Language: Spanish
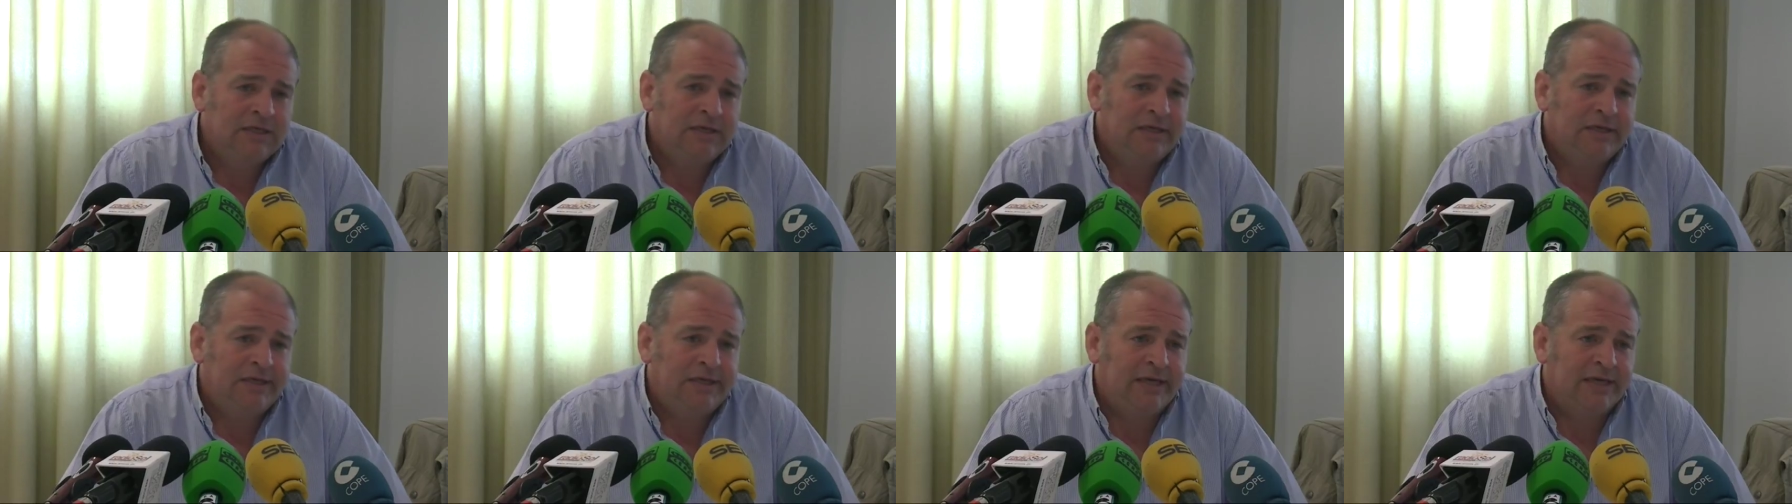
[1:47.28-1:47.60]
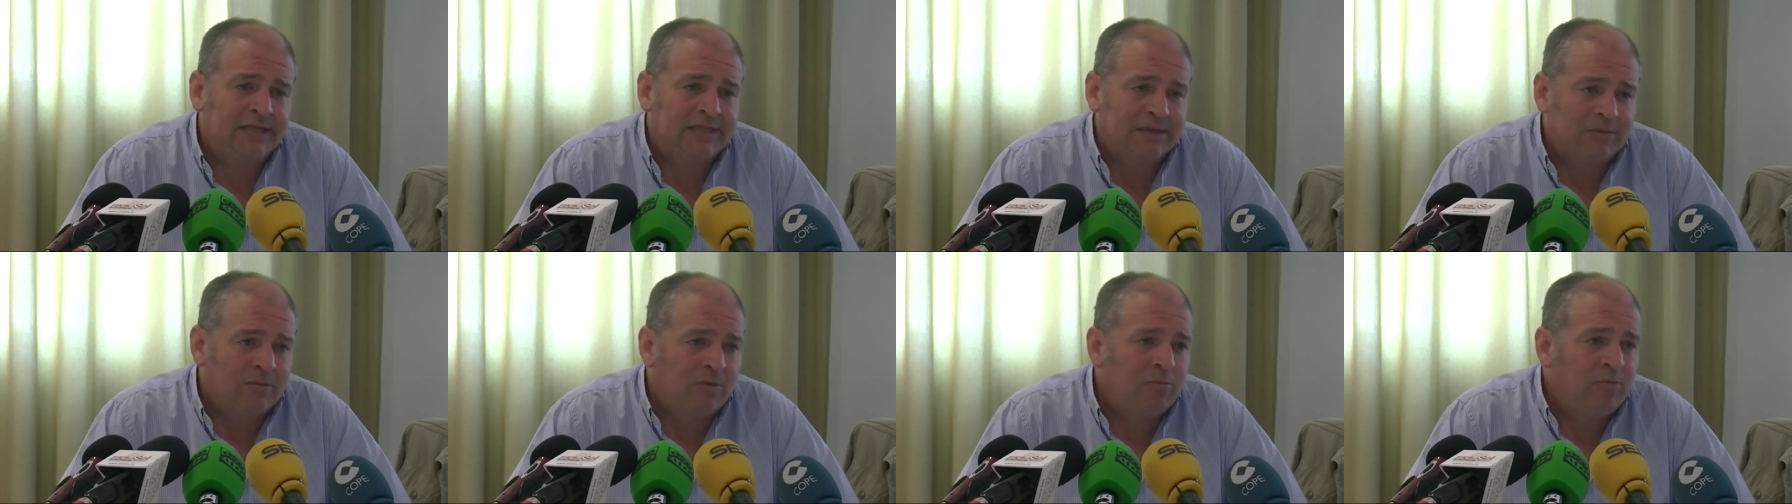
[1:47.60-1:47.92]
Y
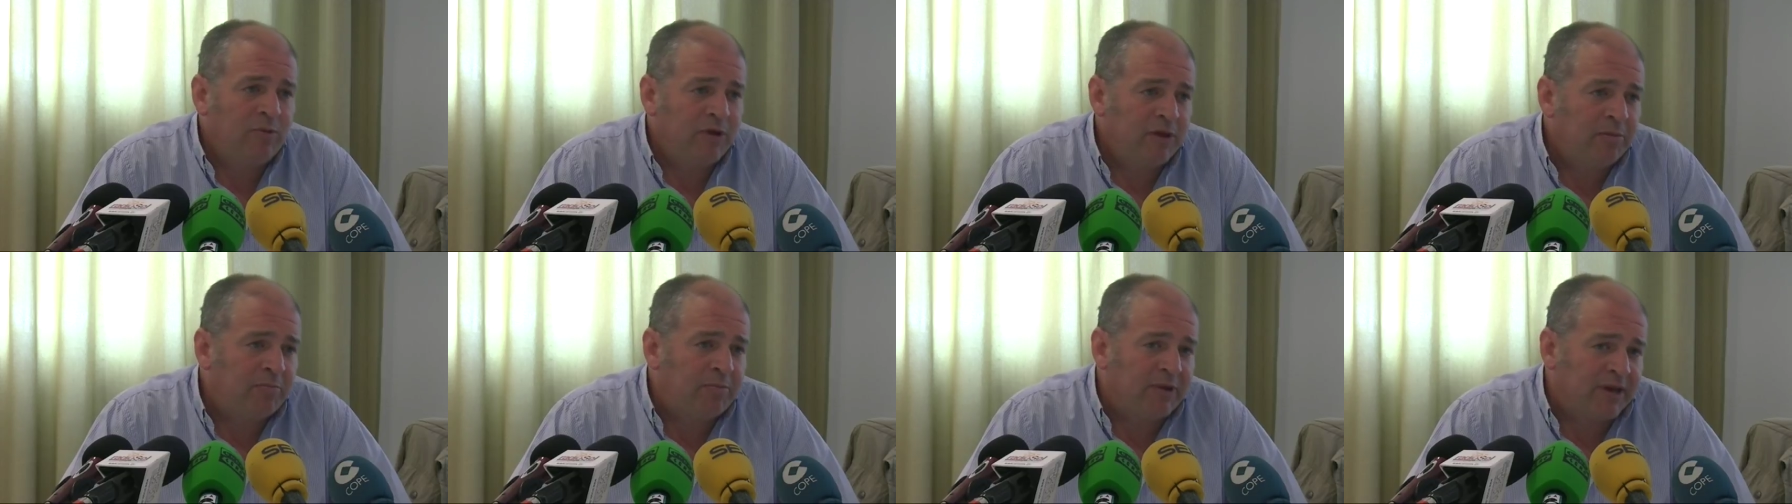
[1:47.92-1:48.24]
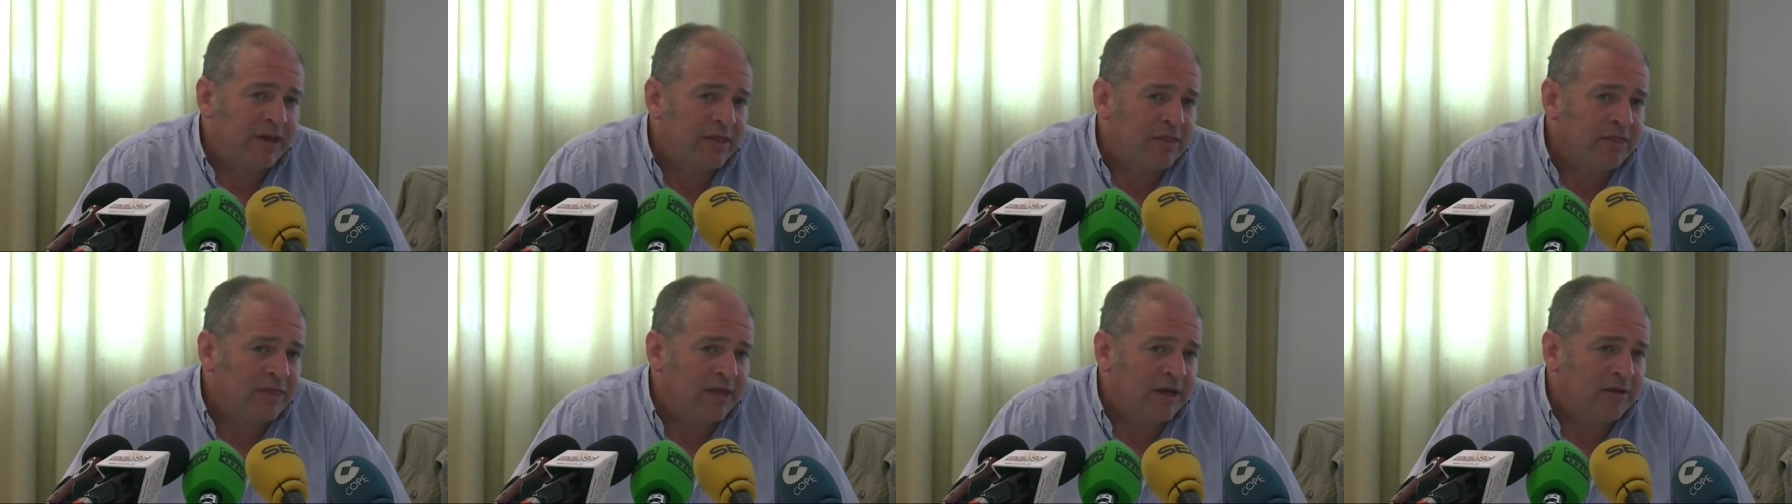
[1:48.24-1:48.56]
estamos muy
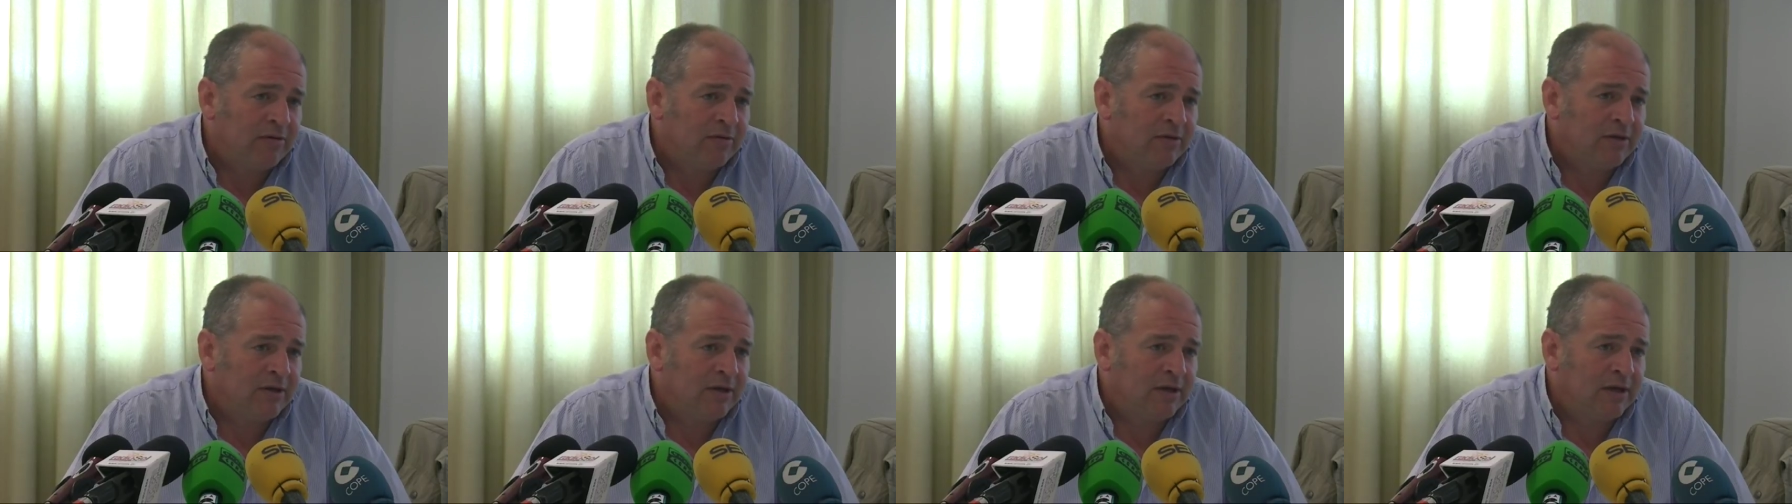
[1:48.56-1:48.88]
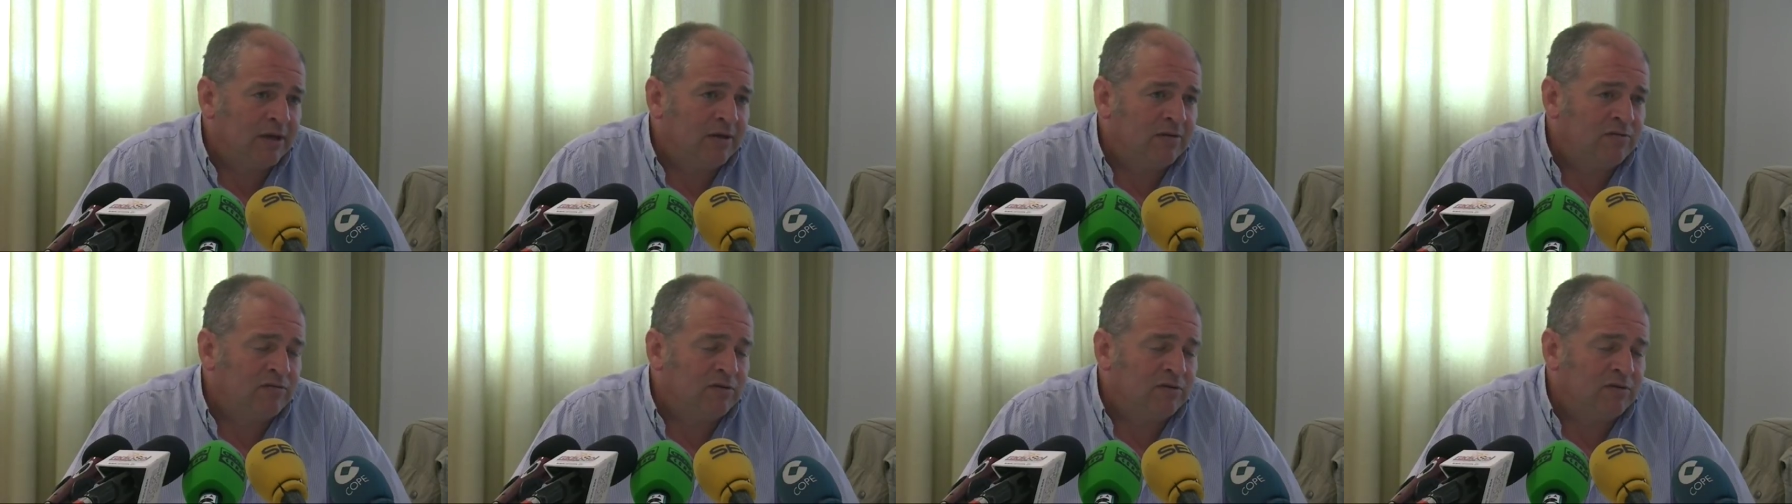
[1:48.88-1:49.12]
esperanzados en que los